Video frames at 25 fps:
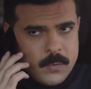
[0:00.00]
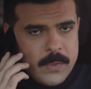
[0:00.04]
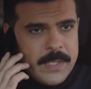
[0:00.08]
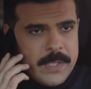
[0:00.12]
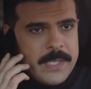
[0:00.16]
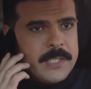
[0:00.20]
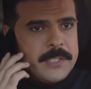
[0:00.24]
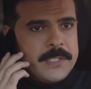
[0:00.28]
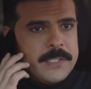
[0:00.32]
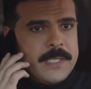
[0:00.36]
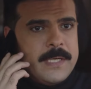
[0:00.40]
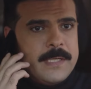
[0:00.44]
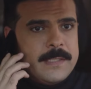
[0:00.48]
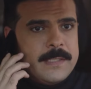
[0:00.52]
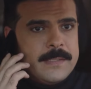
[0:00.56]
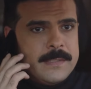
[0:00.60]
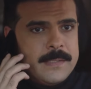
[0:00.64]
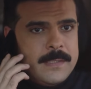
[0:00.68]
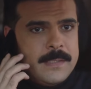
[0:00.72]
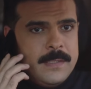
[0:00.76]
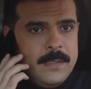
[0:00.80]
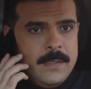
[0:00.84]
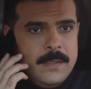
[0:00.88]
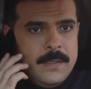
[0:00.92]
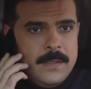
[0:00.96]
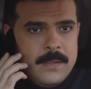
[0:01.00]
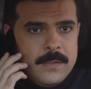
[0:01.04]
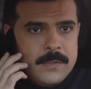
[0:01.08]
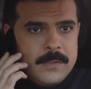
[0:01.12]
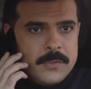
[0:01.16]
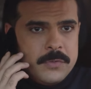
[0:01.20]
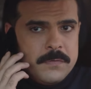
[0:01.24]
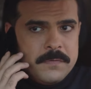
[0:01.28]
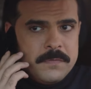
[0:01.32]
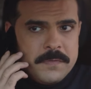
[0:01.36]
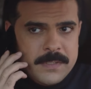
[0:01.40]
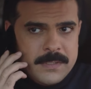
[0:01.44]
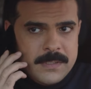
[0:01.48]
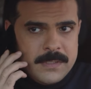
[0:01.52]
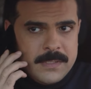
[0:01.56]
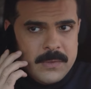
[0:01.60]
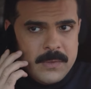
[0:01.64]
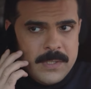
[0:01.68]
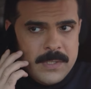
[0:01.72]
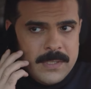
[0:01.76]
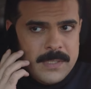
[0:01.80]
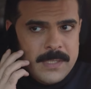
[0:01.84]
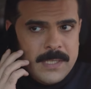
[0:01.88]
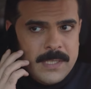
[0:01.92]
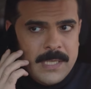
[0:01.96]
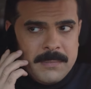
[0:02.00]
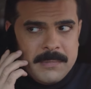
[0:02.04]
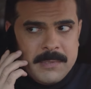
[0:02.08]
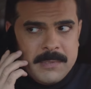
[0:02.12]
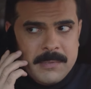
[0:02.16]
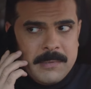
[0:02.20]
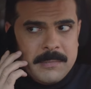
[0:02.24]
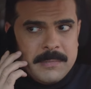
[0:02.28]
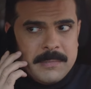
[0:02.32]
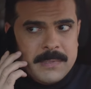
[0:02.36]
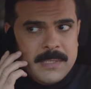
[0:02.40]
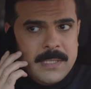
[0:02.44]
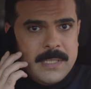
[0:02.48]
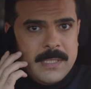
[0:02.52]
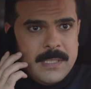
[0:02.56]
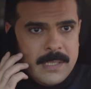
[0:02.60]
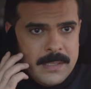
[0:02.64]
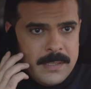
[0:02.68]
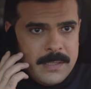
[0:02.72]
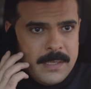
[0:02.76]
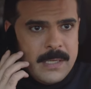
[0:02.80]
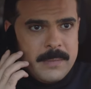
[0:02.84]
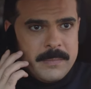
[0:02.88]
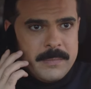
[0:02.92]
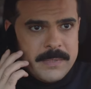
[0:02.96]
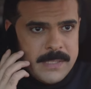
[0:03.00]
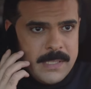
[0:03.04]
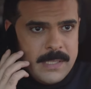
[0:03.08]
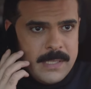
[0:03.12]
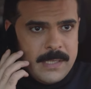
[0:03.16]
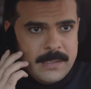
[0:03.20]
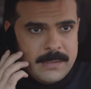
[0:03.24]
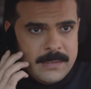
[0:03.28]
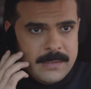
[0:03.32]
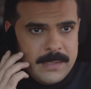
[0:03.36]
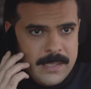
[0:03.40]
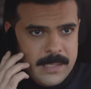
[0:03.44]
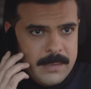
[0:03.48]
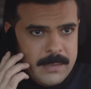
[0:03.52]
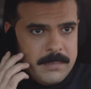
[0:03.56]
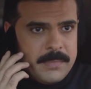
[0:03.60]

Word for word: وانا جاهز شوفي انت وقتك امتى ما بدك هي رقمي صار عندك